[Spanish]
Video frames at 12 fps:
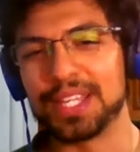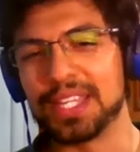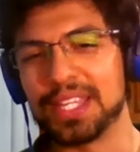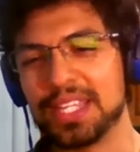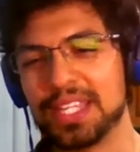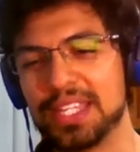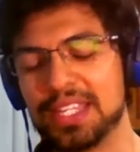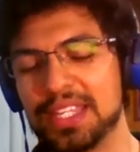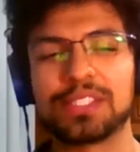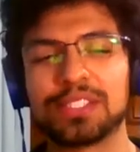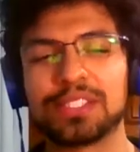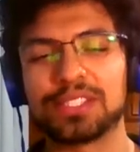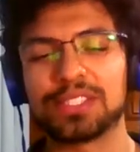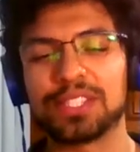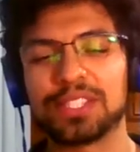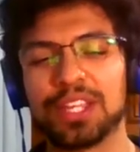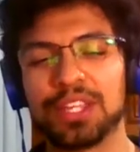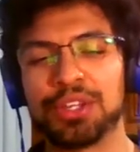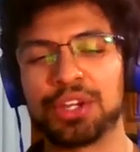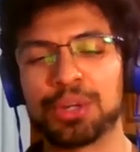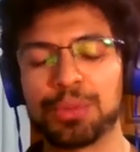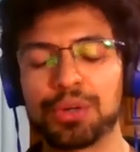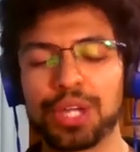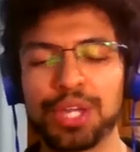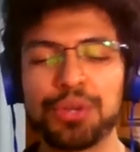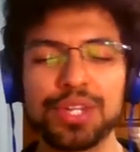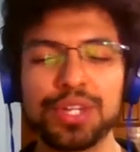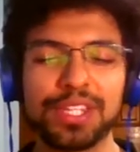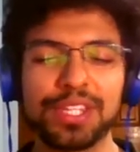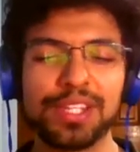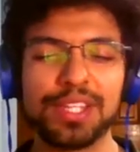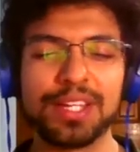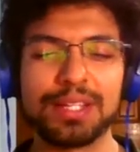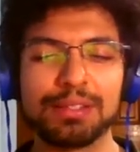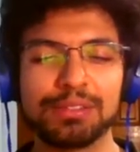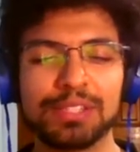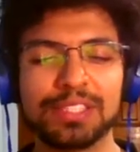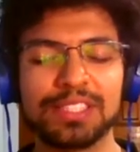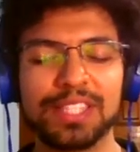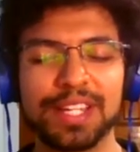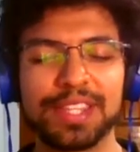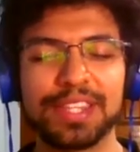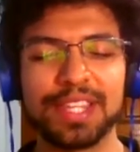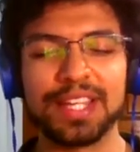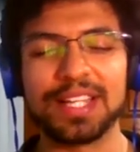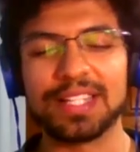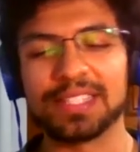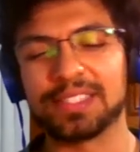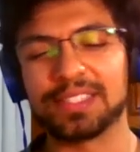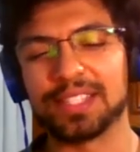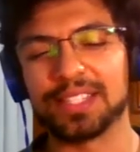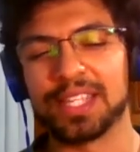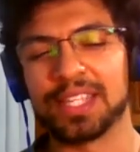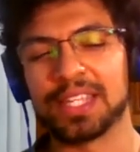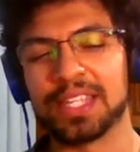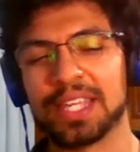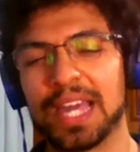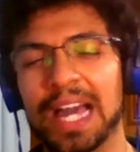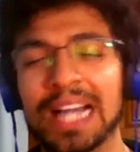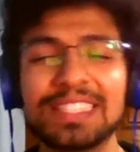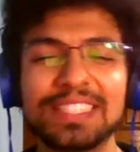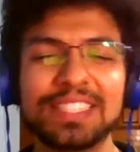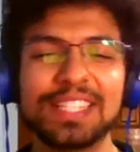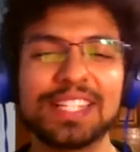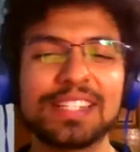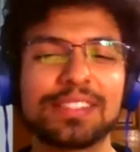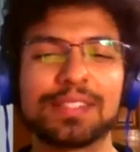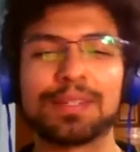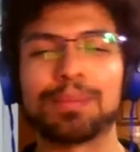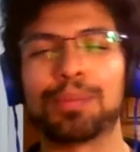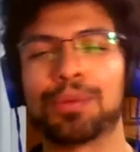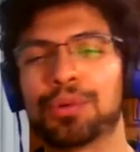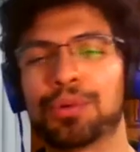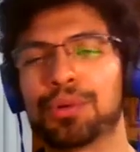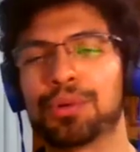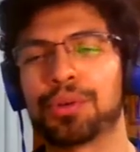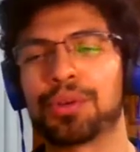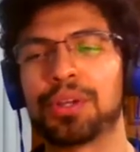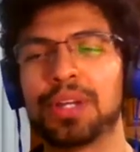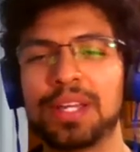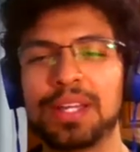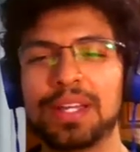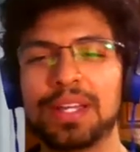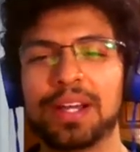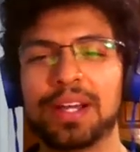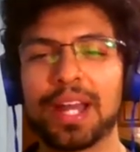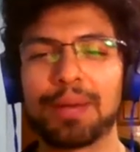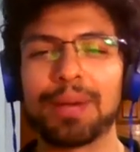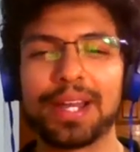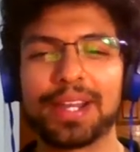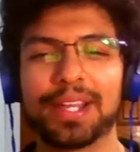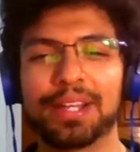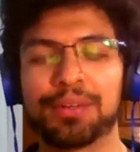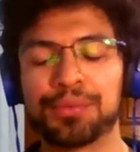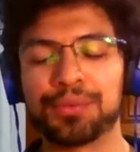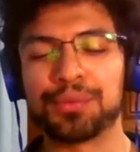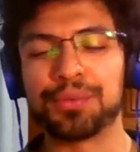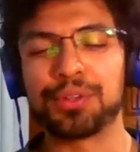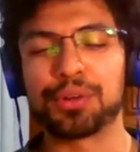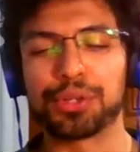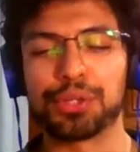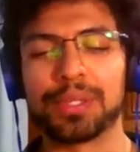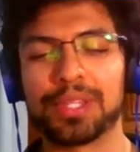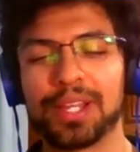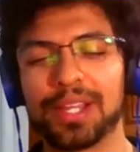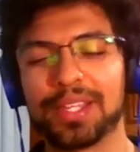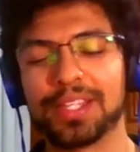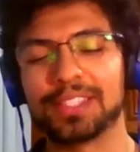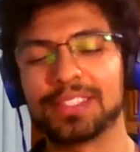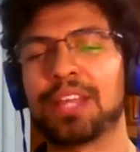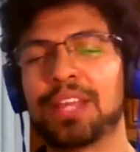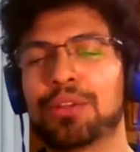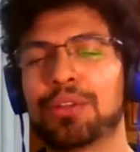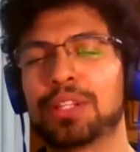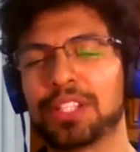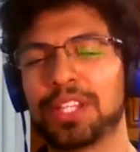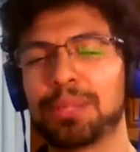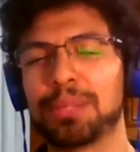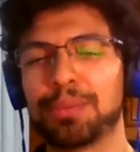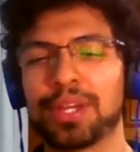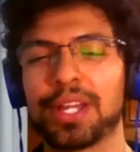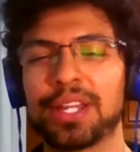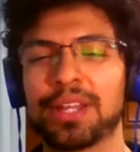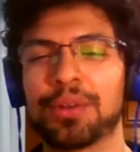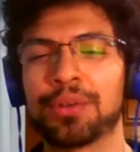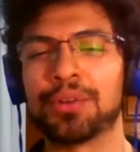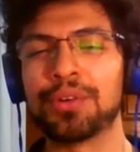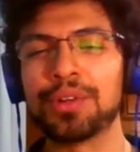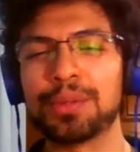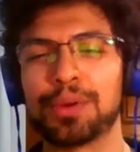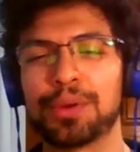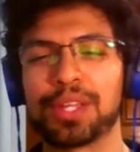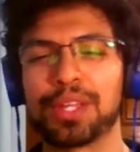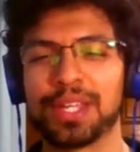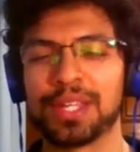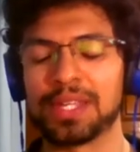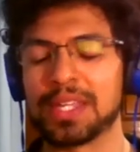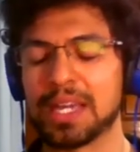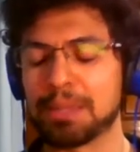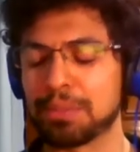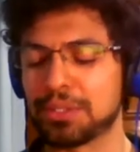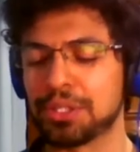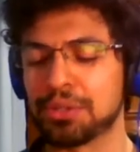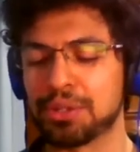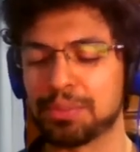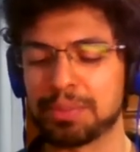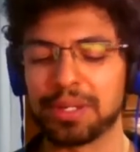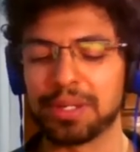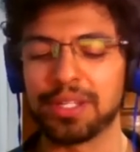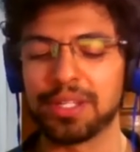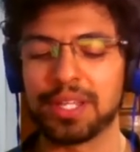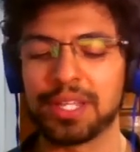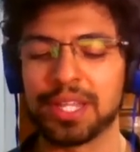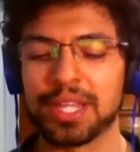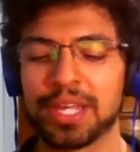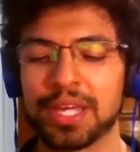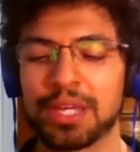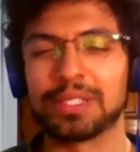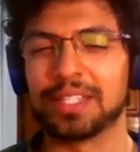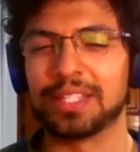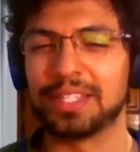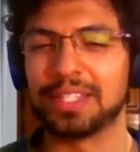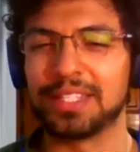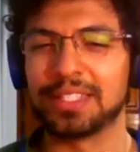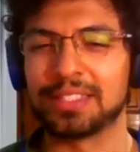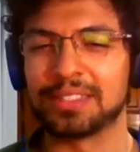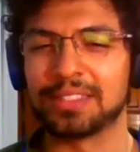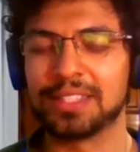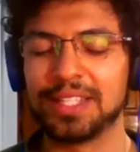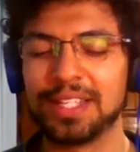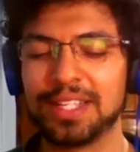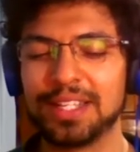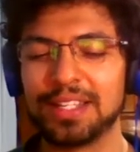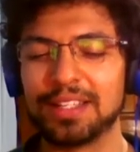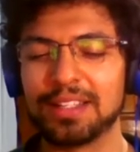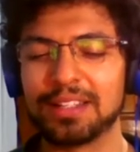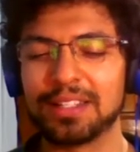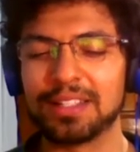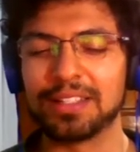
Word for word: Y pues como que yo ya tenía unas ciertas eh, ansias por grabar un cortometraje de este género, de este tipo de género, ¿no? Porque ya pues toda mi página de YouTube tengo como bastantes